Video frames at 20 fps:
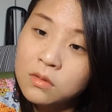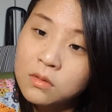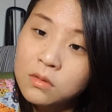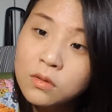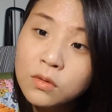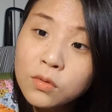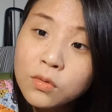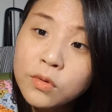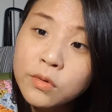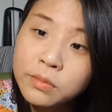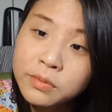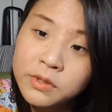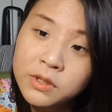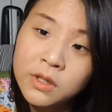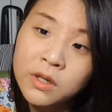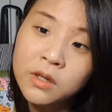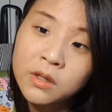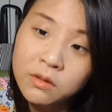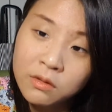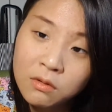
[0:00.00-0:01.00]
끝도 없이
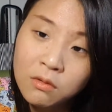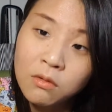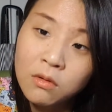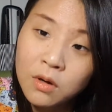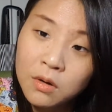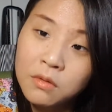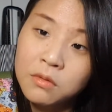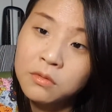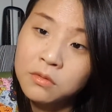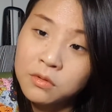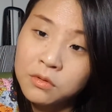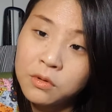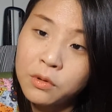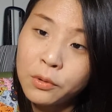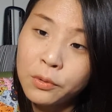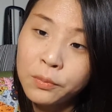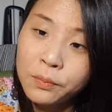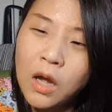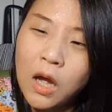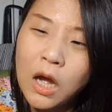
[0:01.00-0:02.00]
해야 될 것 같거든요.
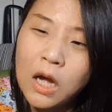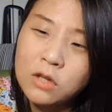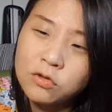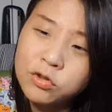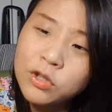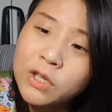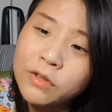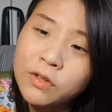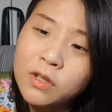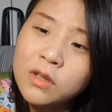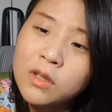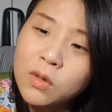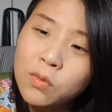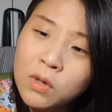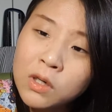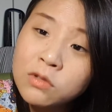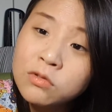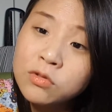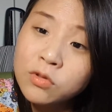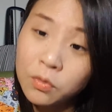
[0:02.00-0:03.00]
아주 안 된다고
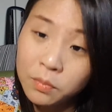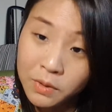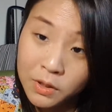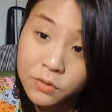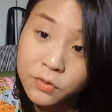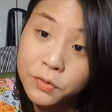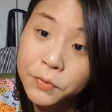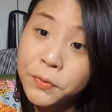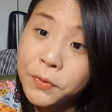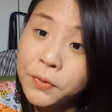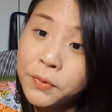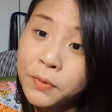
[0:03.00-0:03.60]
할 수는 없겠죠.